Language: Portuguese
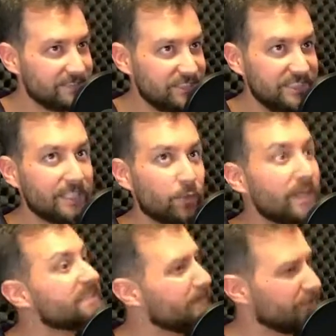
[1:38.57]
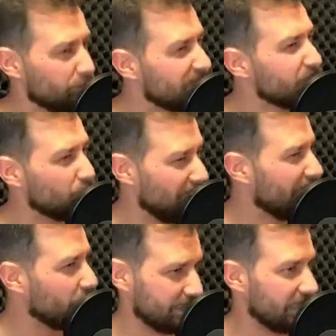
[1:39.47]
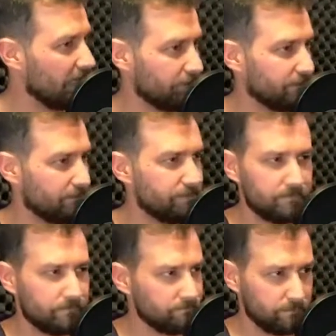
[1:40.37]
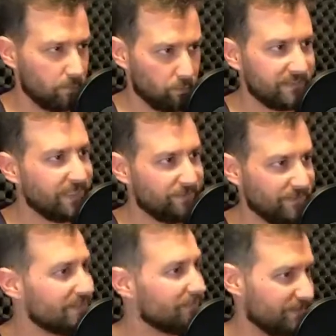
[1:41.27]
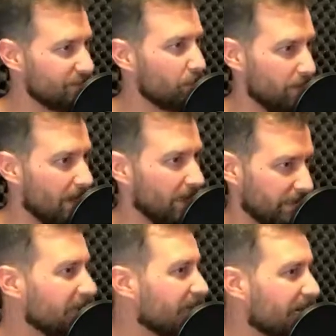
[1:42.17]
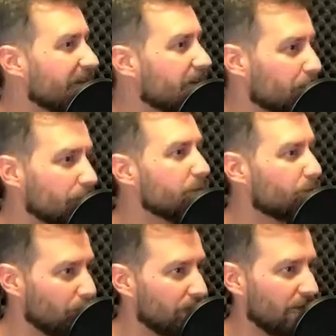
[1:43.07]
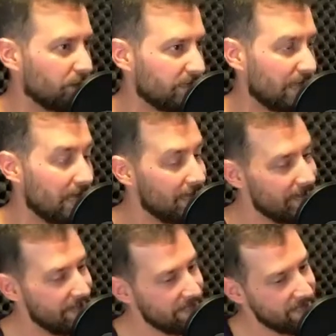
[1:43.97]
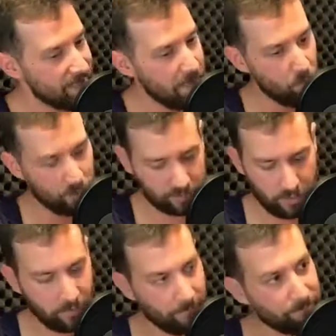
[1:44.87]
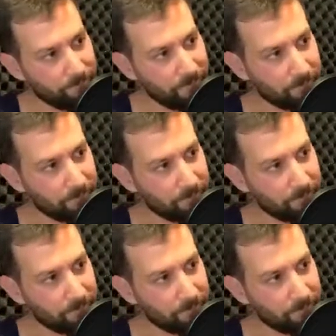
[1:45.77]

tinha conhecimento mesmo do que era o stand-up. Uhum. Os que fiz, Caramba. faziam open mic. Era, a galera ainda era muito, pô, quero tentar. E eu, a gente assim. tá falando de